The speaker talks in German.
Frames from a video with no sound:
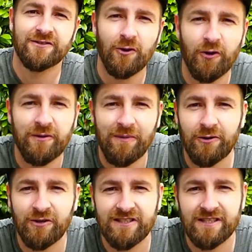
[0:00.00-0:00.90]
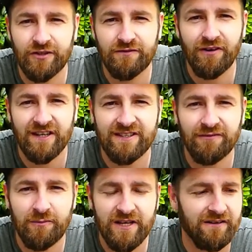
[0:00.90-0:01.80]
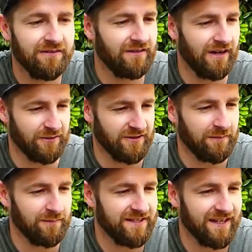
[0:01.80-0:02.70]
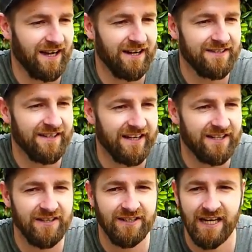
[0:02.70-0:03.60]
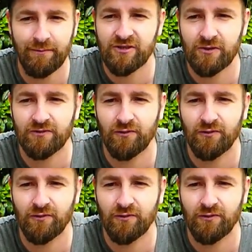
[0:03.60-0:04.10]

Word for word: So Leute, mal ein kurzes Zwischenfazit von mir. Also es hat bisher alles echt reibungslos